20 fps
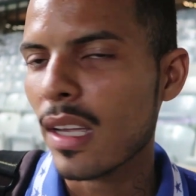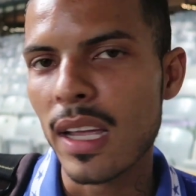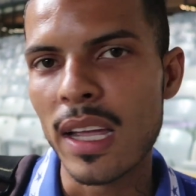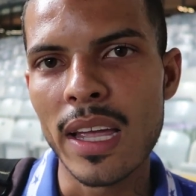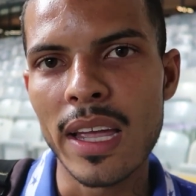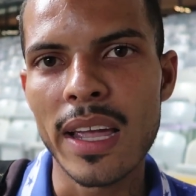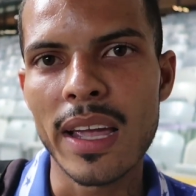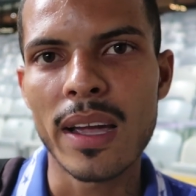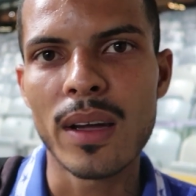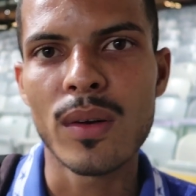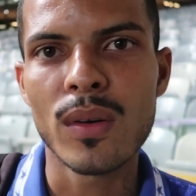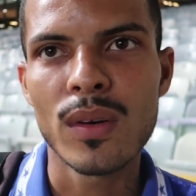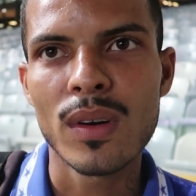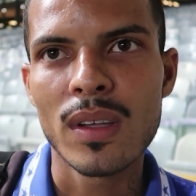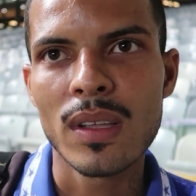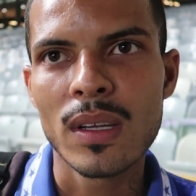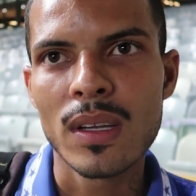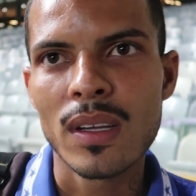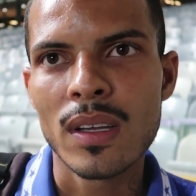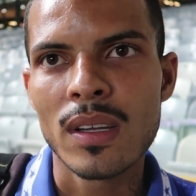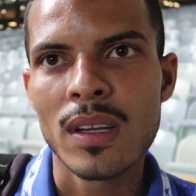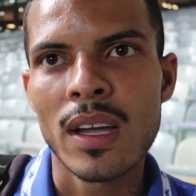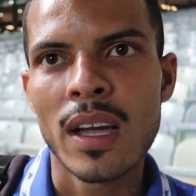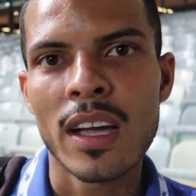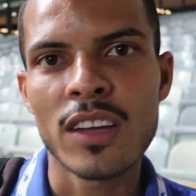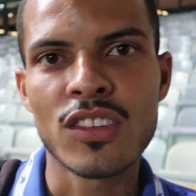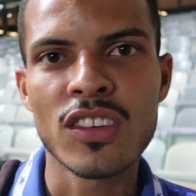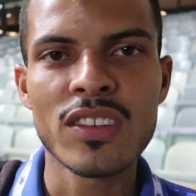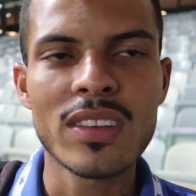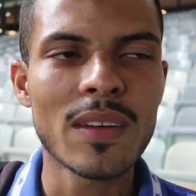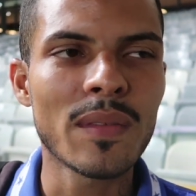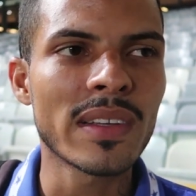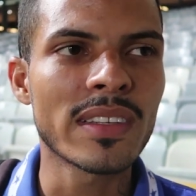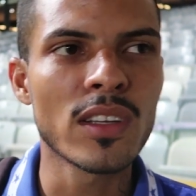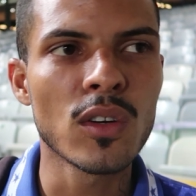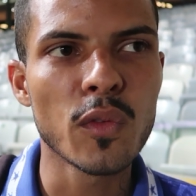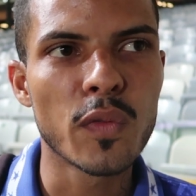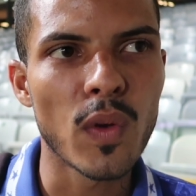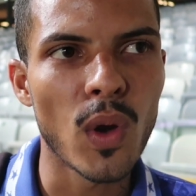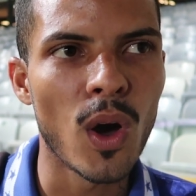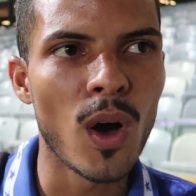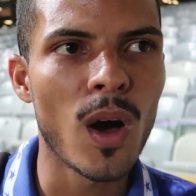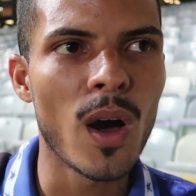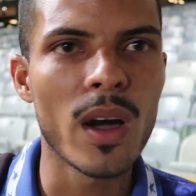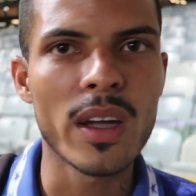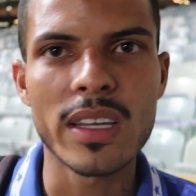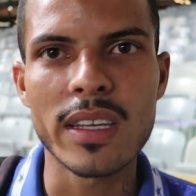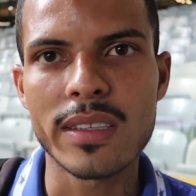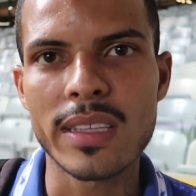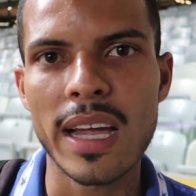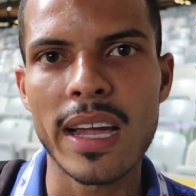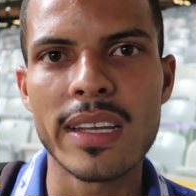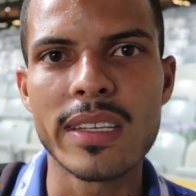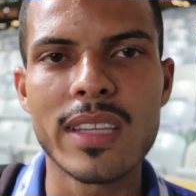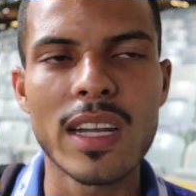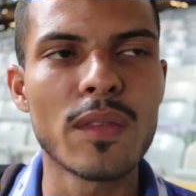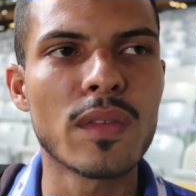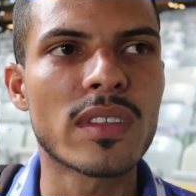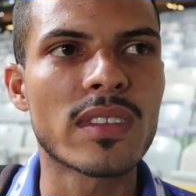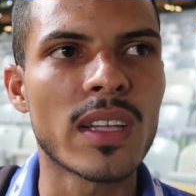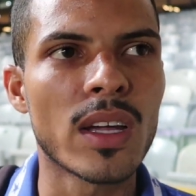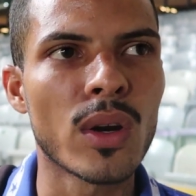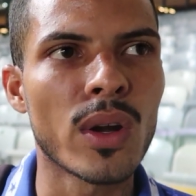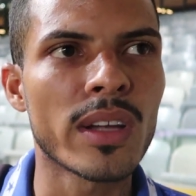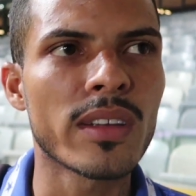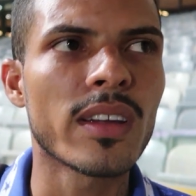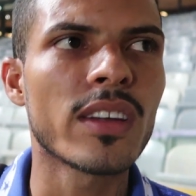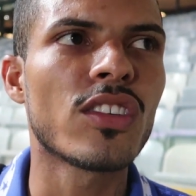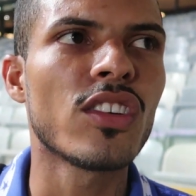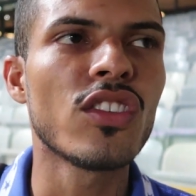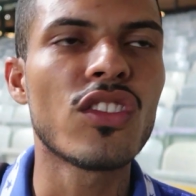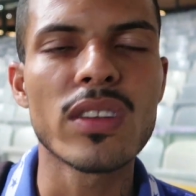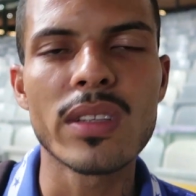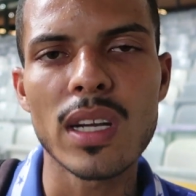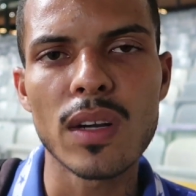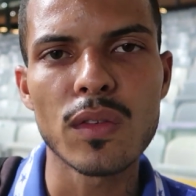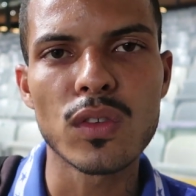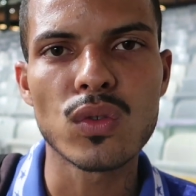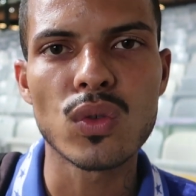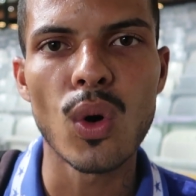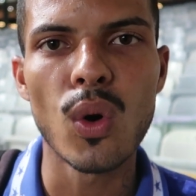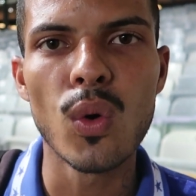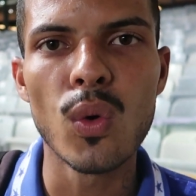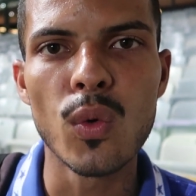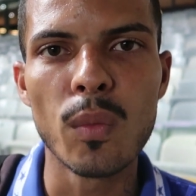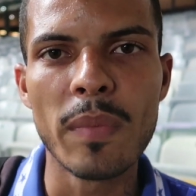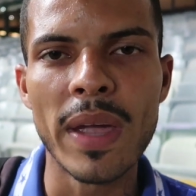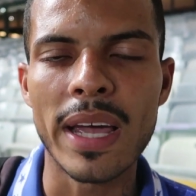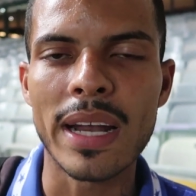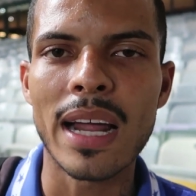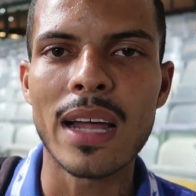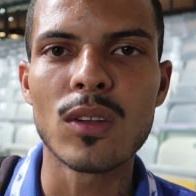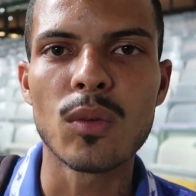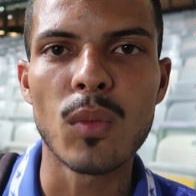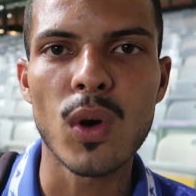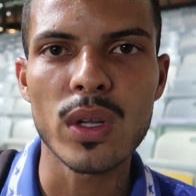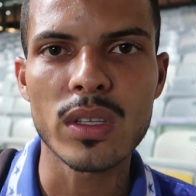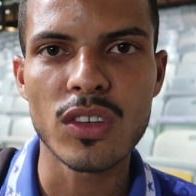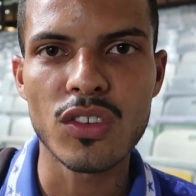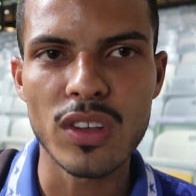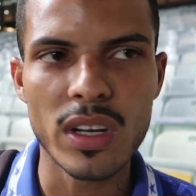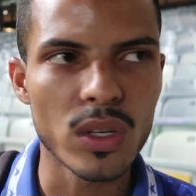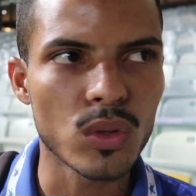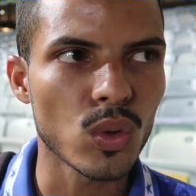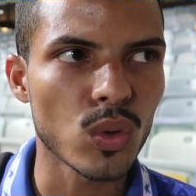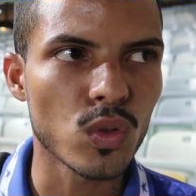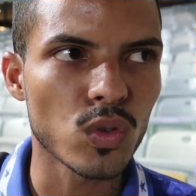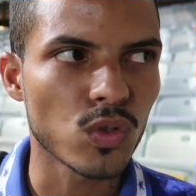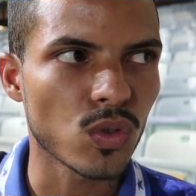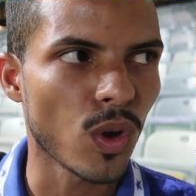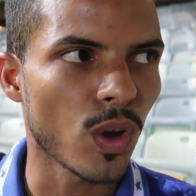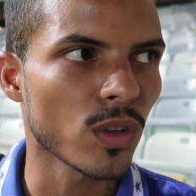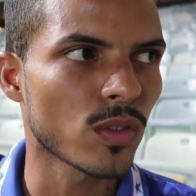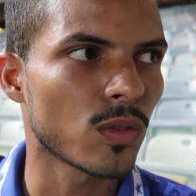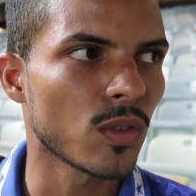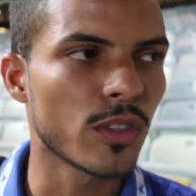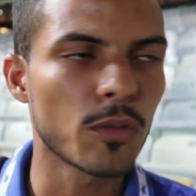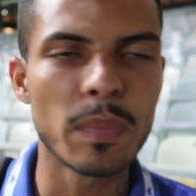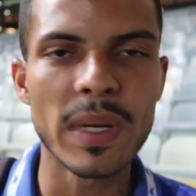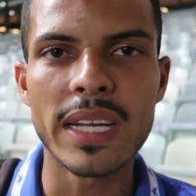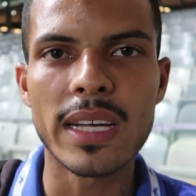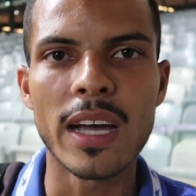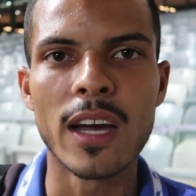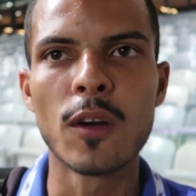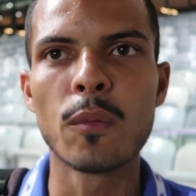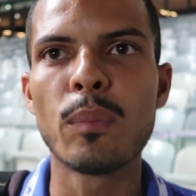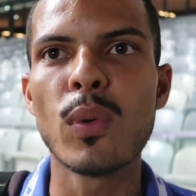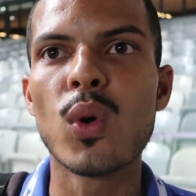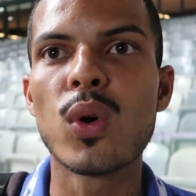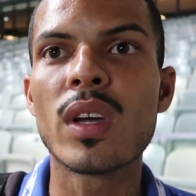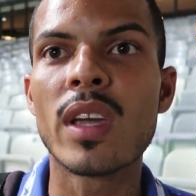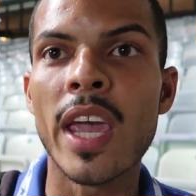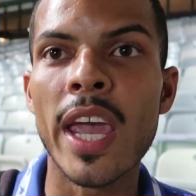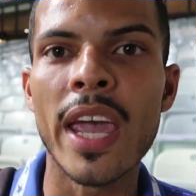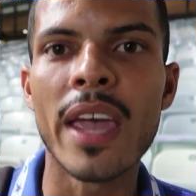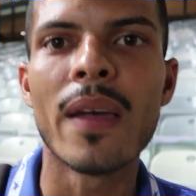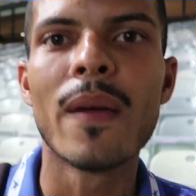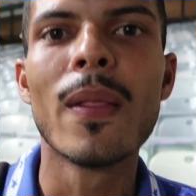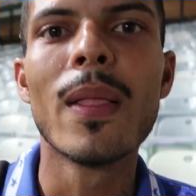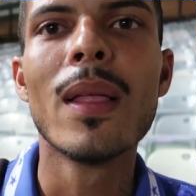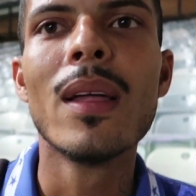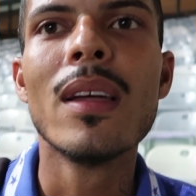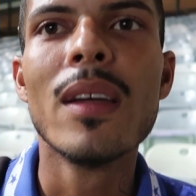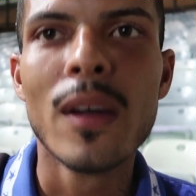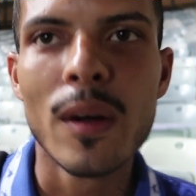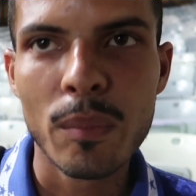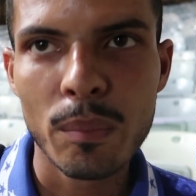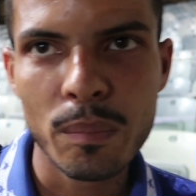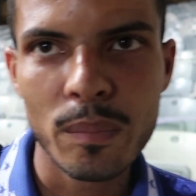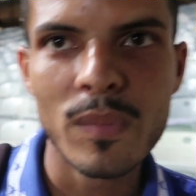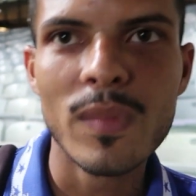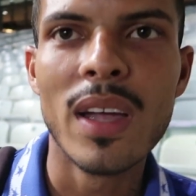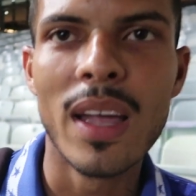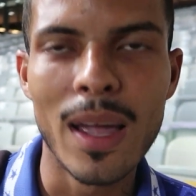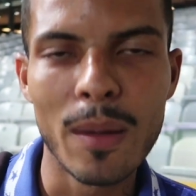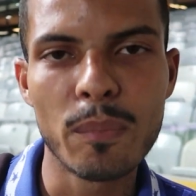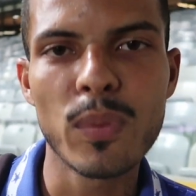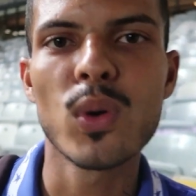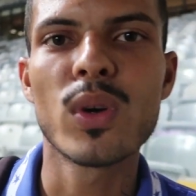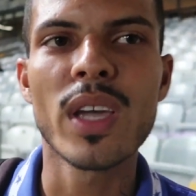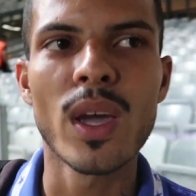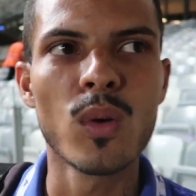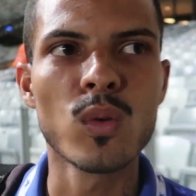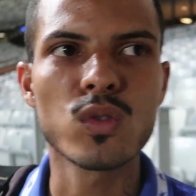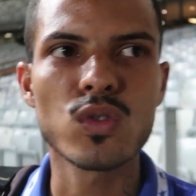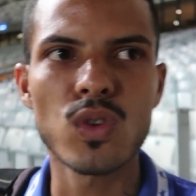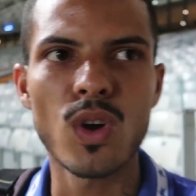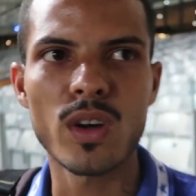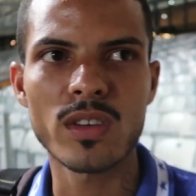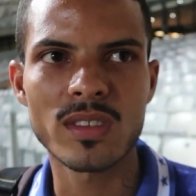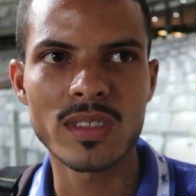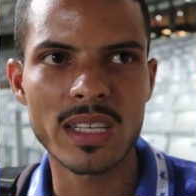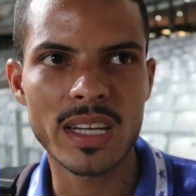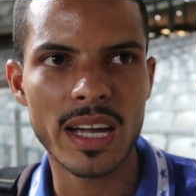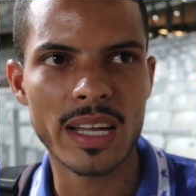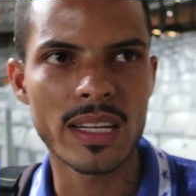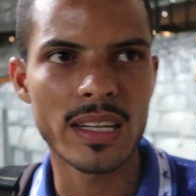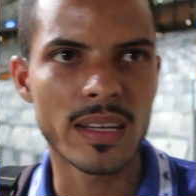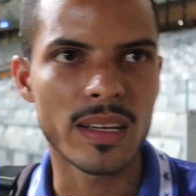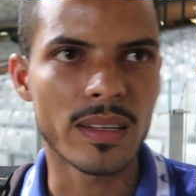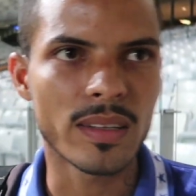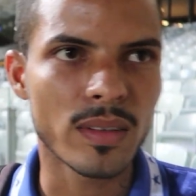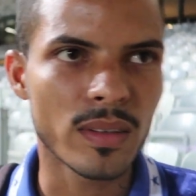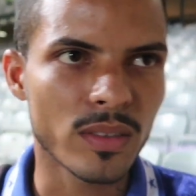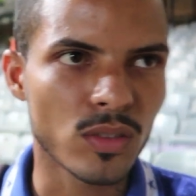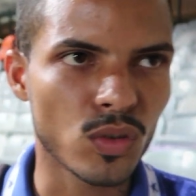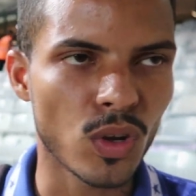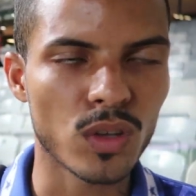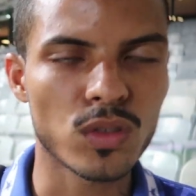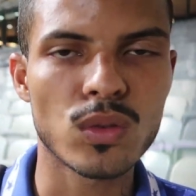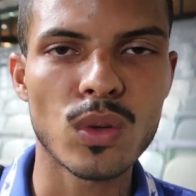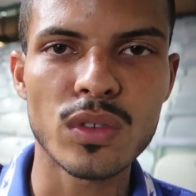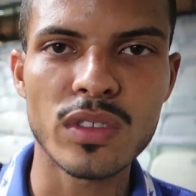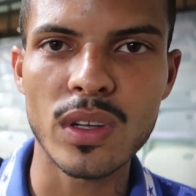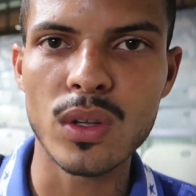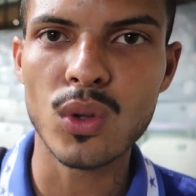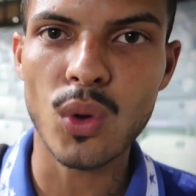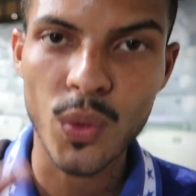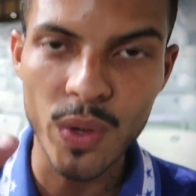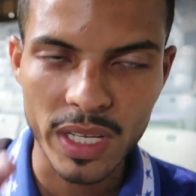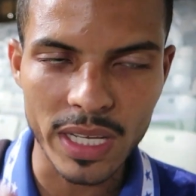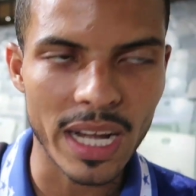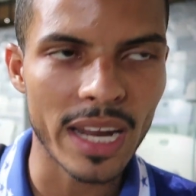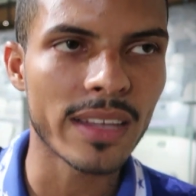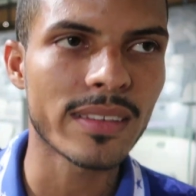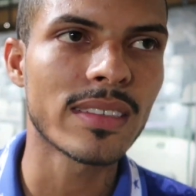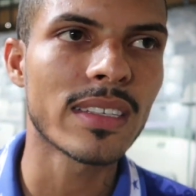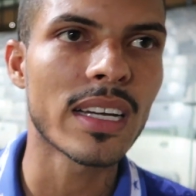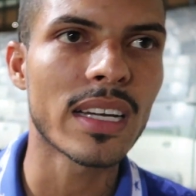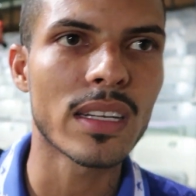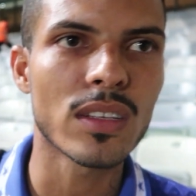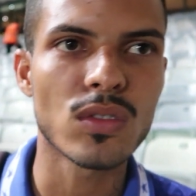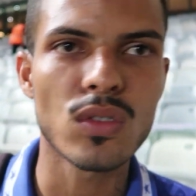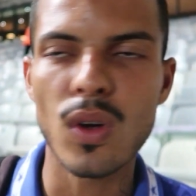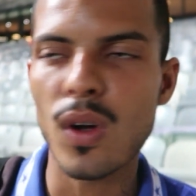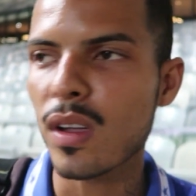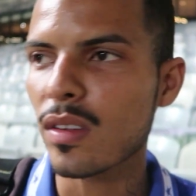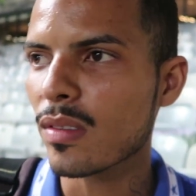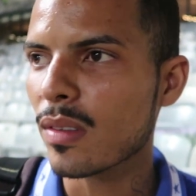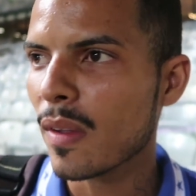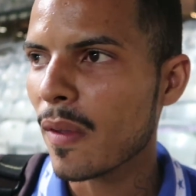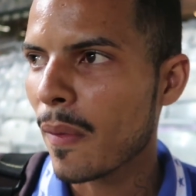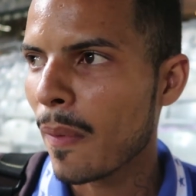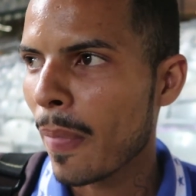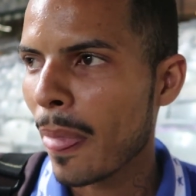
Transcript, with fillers: O é, que, que, você faz do canal? A gente tá fazendo vlog, tá entrevistando, a gente entrevistou o Bernardo Mota, diretor do sócio, explicando. Ah, vi, eu vi o seu vídeo, eu vi seu vídeo. É, porque um sócio em cada sócio torcedor, um ingresso em cada sócio.